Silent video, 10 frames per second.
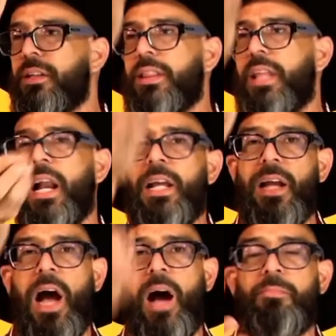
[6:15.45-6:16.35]
Deli
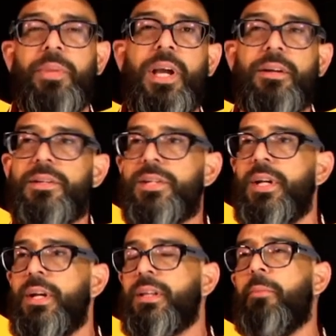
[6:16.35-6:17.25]
Ambience.
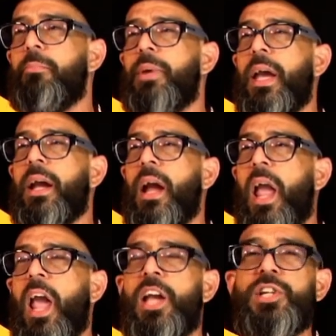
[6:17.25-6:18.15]
También
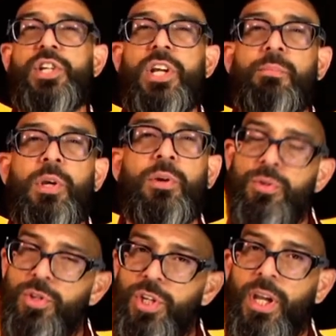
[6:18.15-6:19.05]
AG
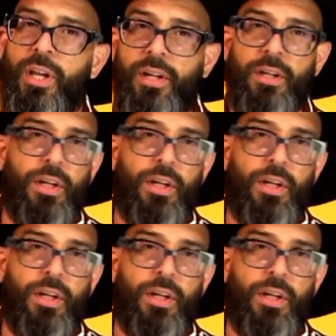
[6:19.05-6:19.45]
Music,